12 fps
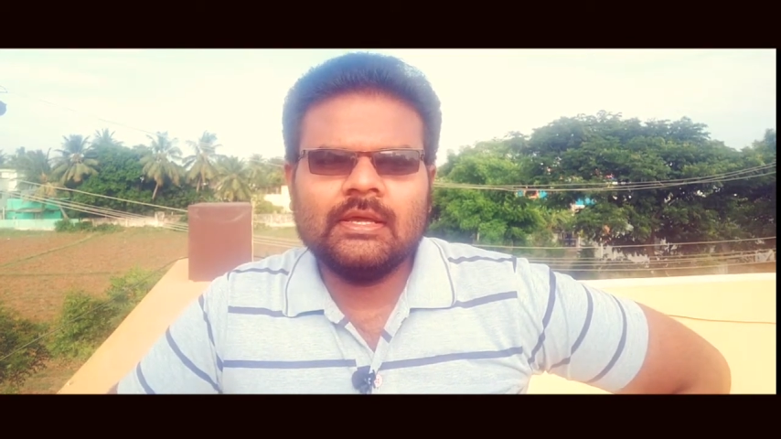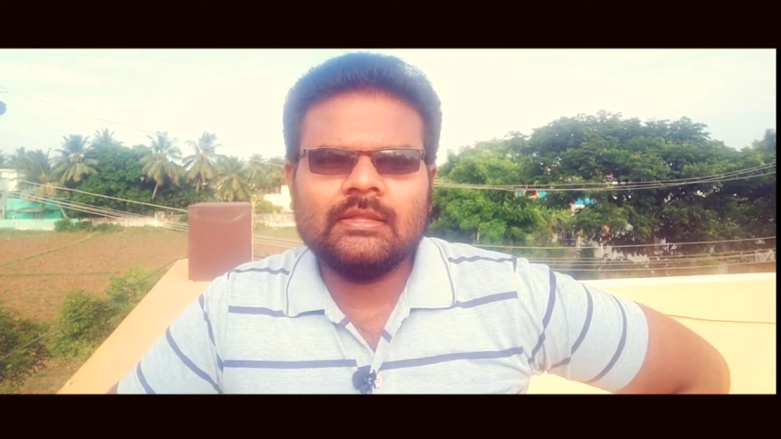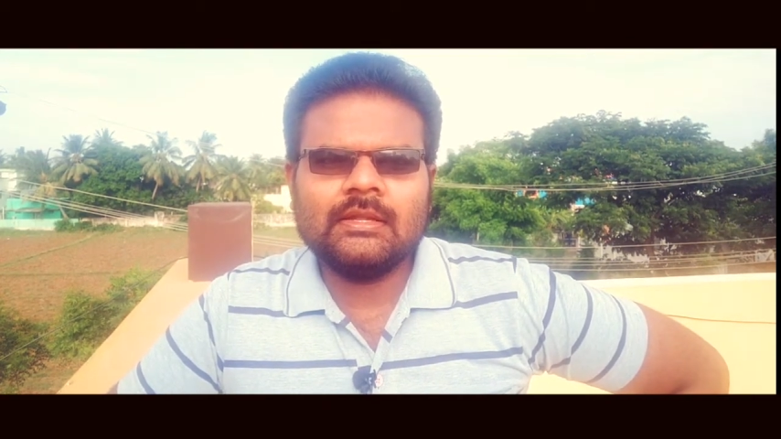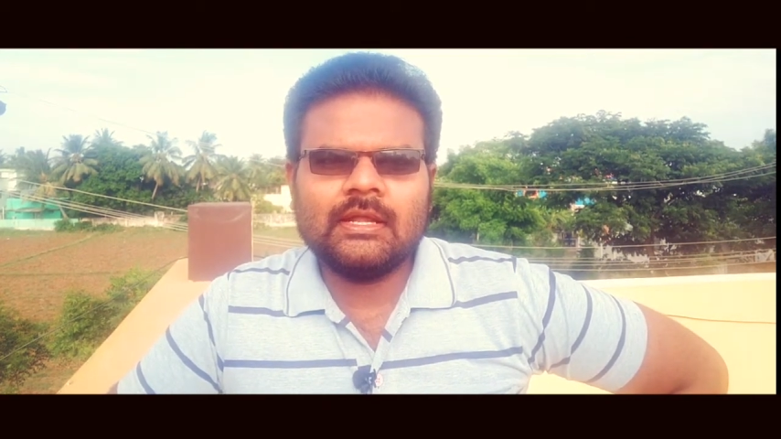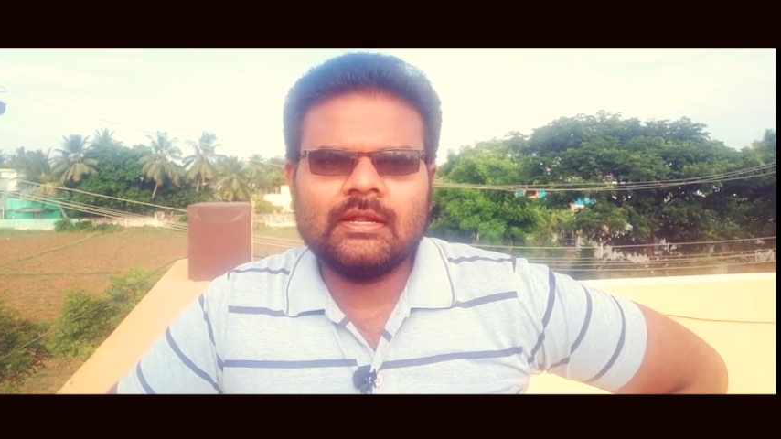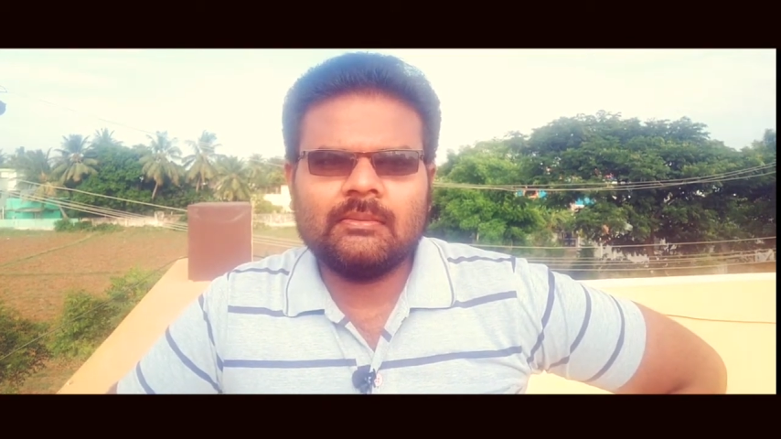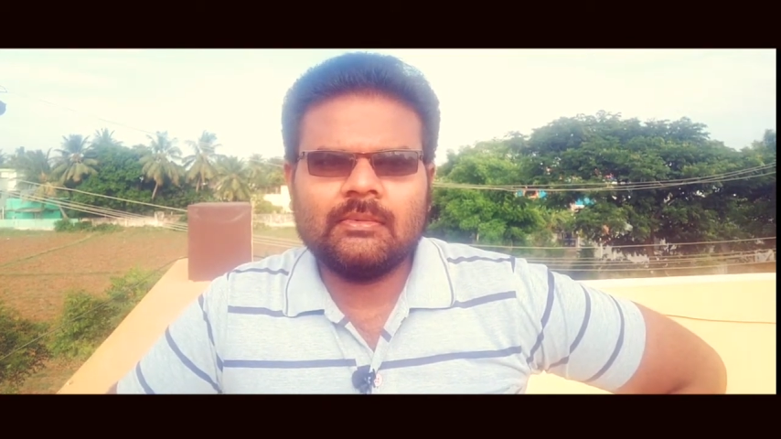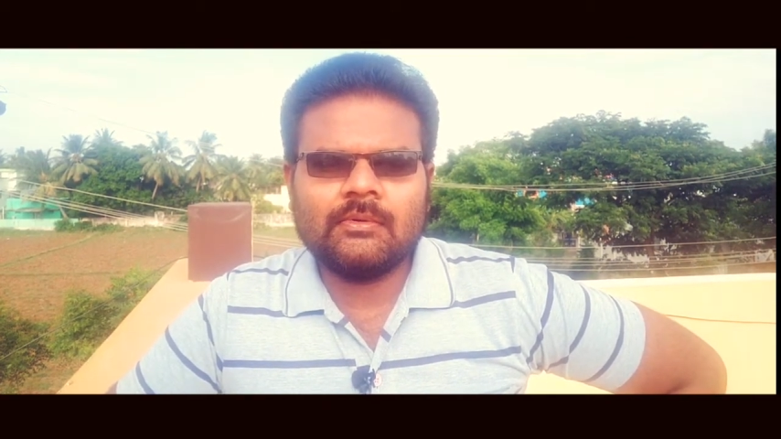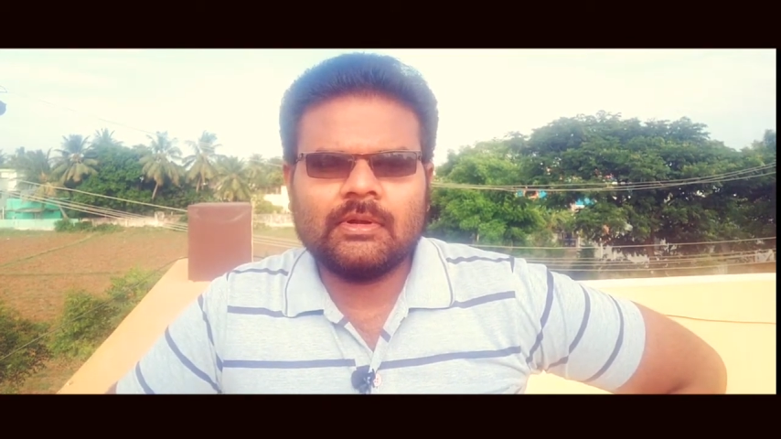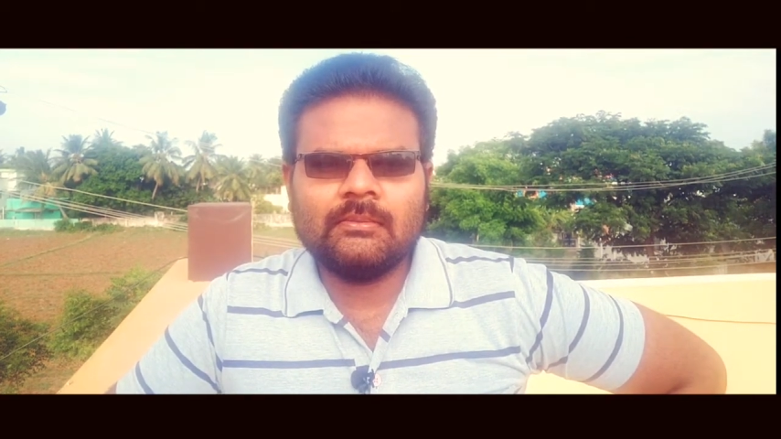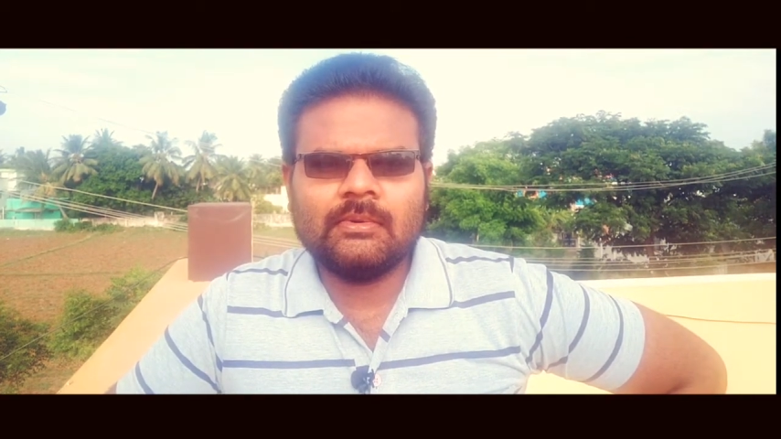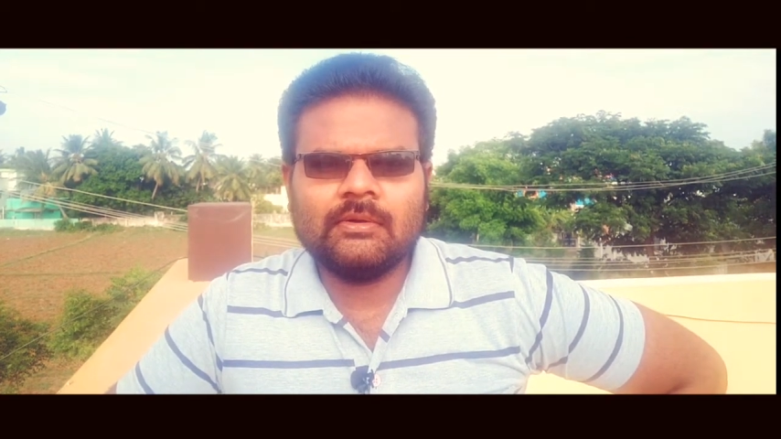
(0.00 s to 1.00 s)
இதெல்லாம் நம்ம
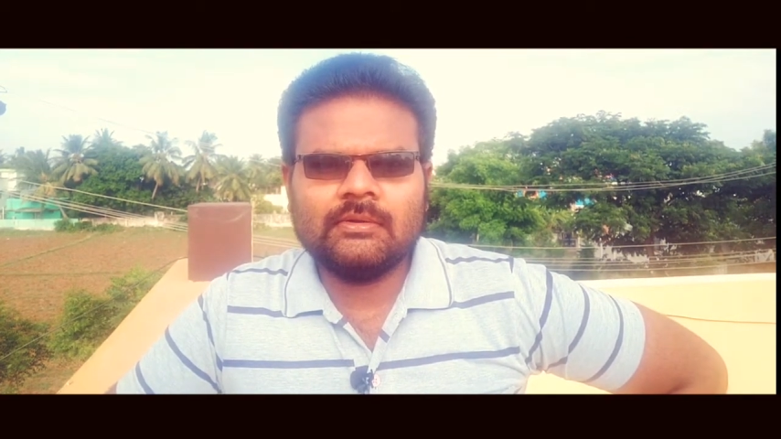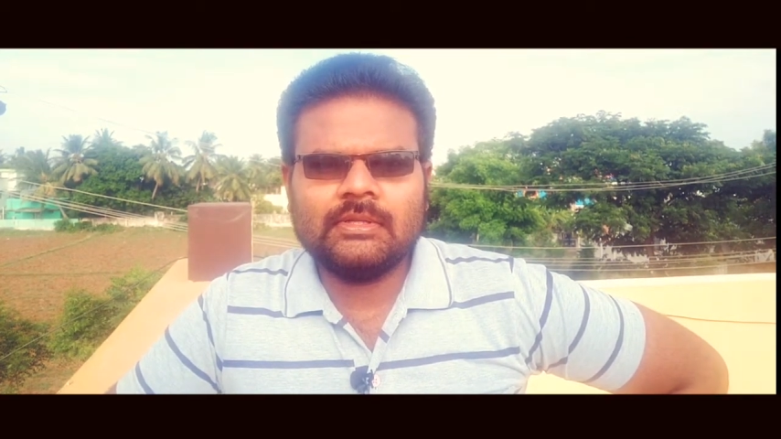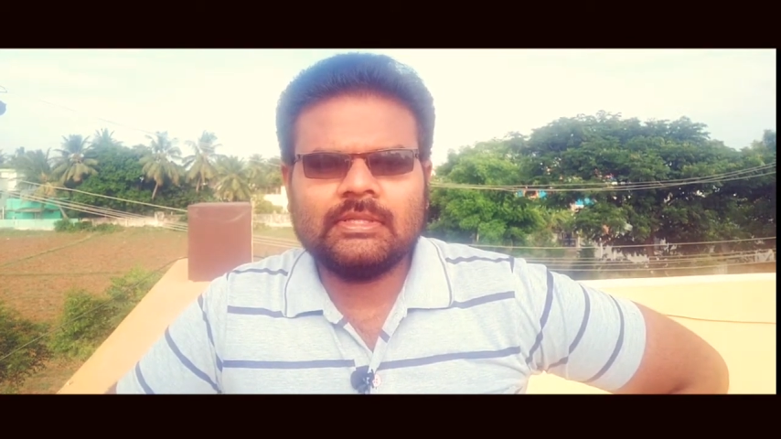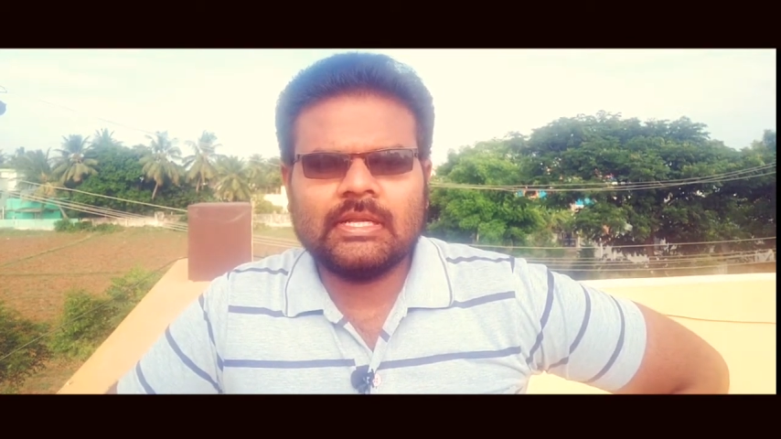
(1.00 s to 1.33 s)
உடம்புல வந்து